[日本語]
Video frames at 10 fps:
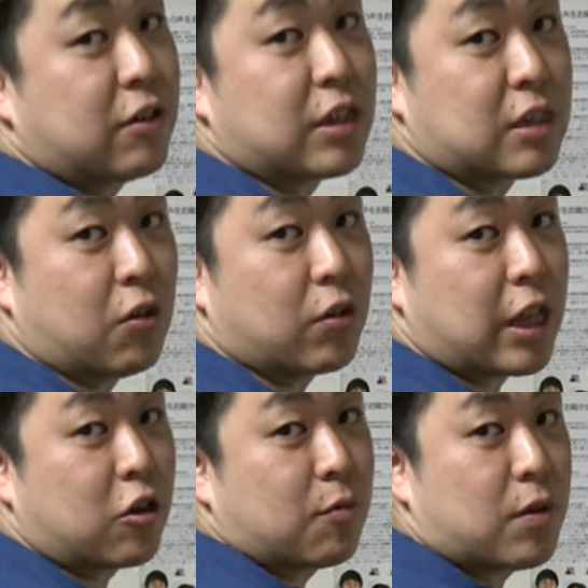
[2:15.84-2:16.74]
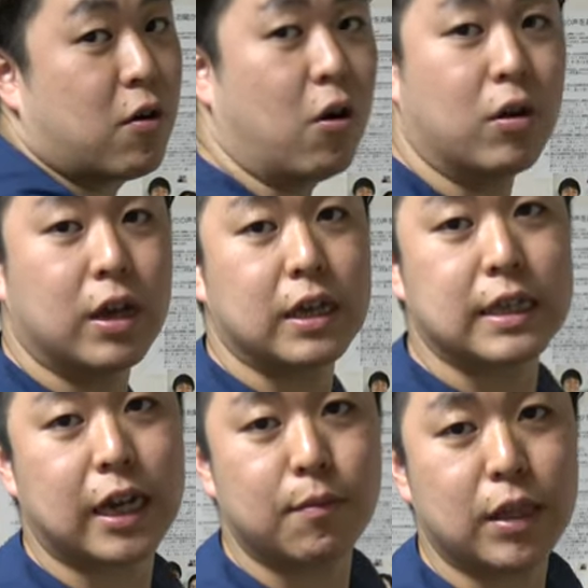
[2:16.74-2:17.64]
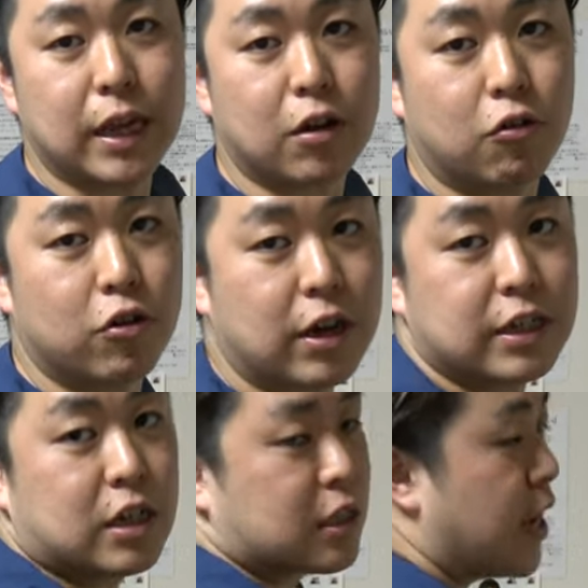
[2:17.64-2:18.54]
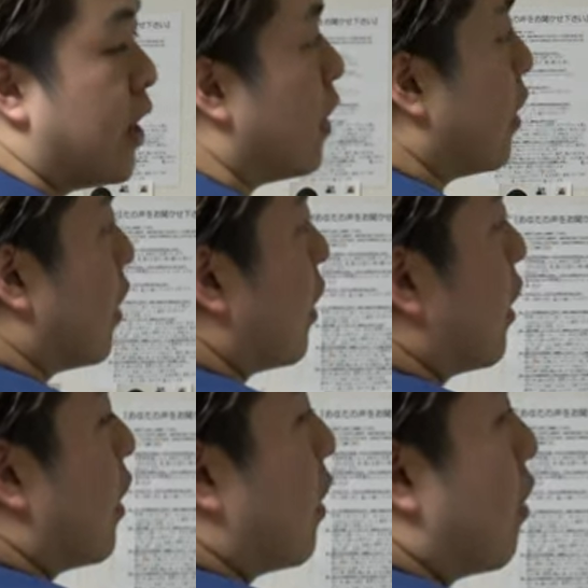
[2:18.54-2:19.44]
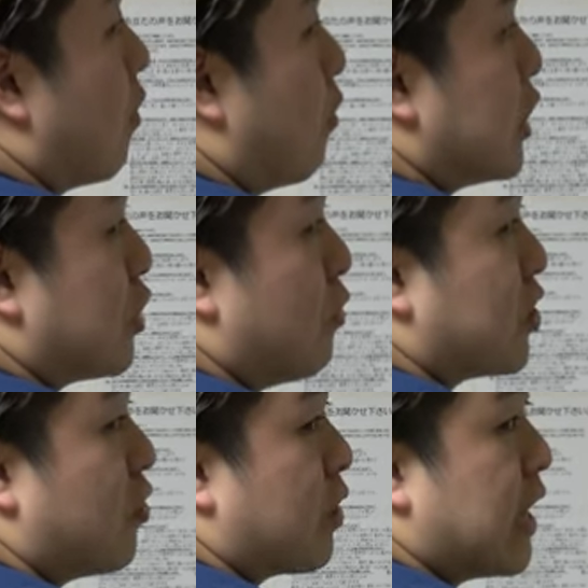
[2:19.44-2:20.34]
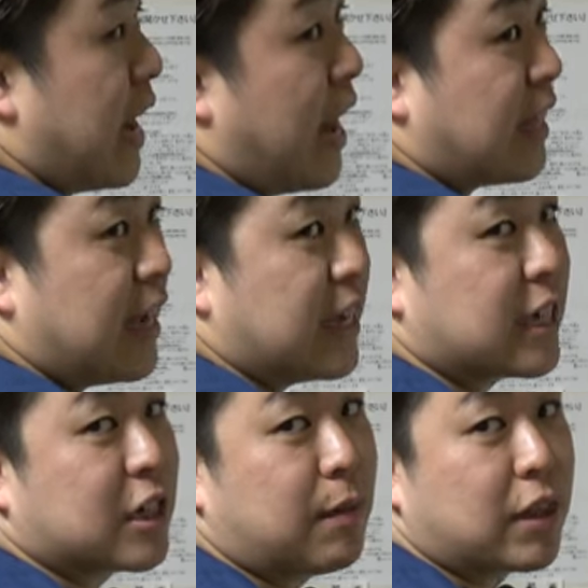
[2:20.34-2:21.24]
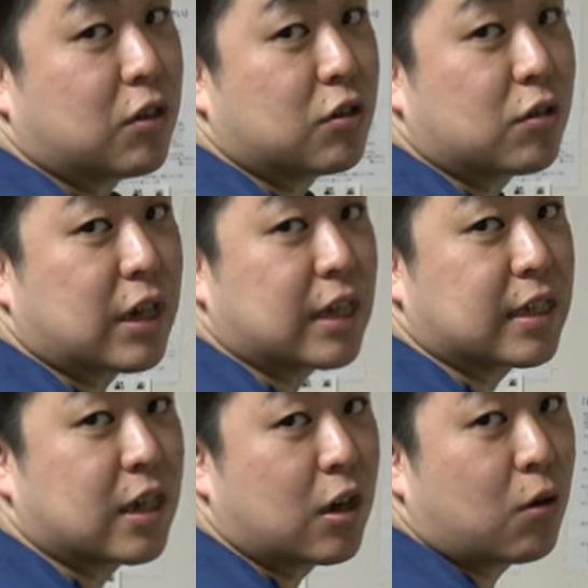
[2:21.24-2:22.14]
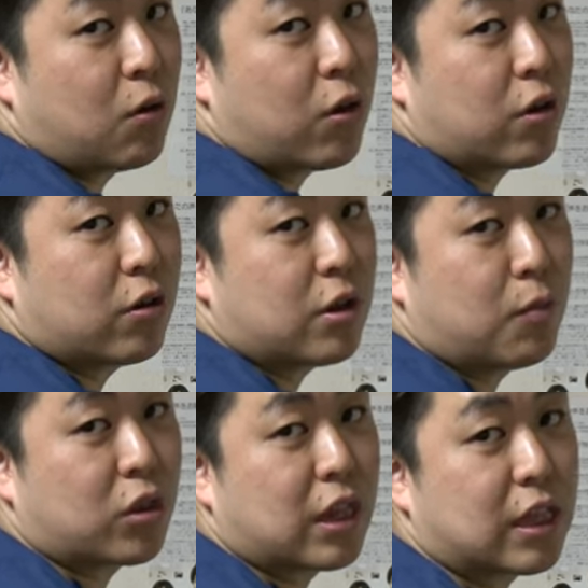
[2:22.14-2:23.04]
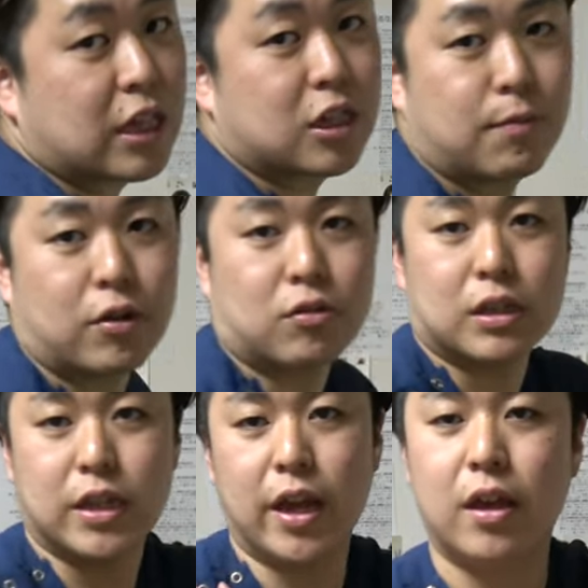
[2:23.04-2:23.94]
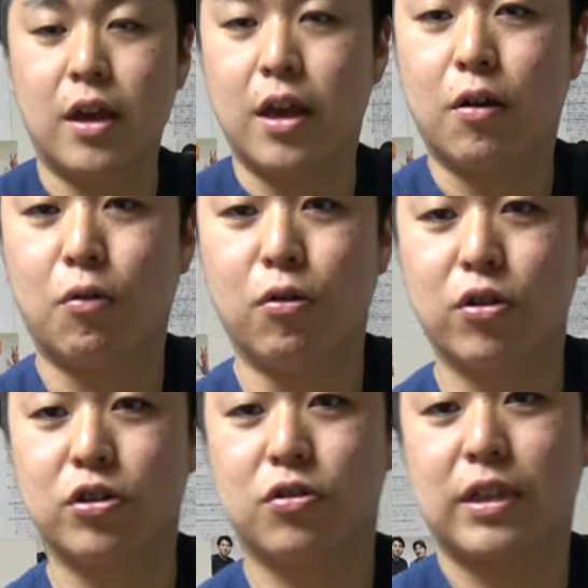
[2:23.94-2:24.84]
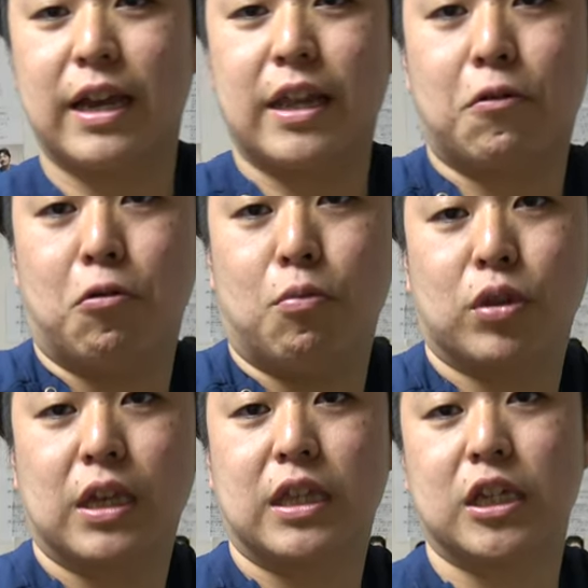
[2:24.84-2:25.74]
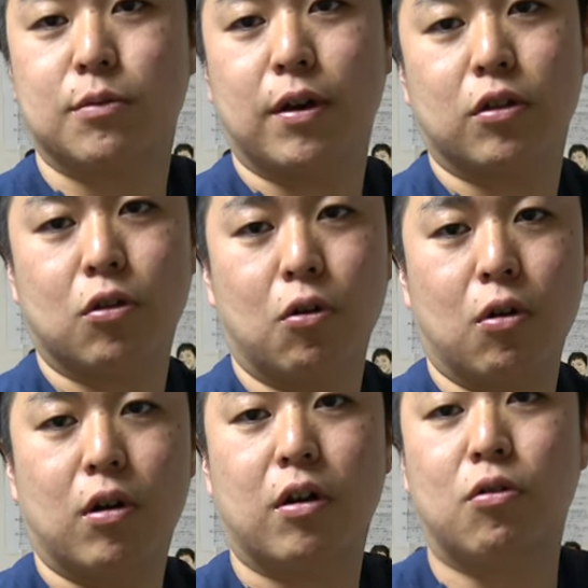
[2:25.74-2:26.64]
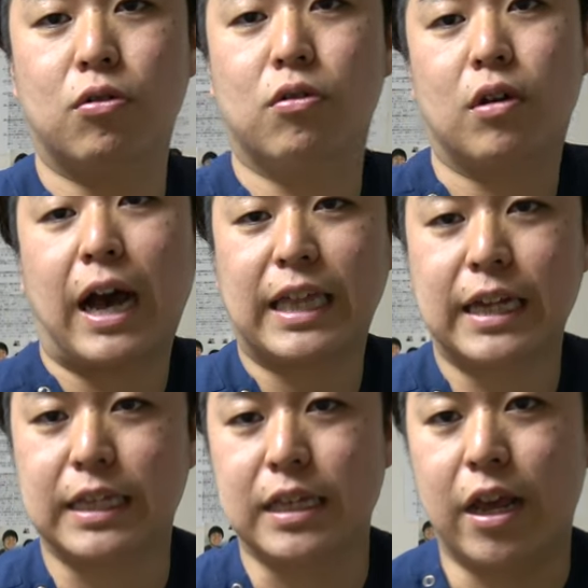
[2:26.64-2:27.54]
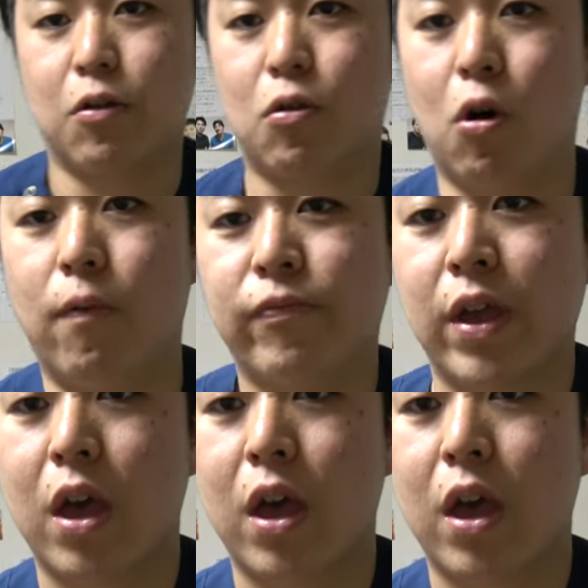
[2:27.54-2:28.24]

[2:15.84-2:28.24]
るんですよ。手首をさっきみたいにこういう感じですね。これ長掌筋が働いてしまっている状態です。こういう風に持ってきてしまうとですね、こういう状態でこう持ってきてしまうと、この肩ですね、こ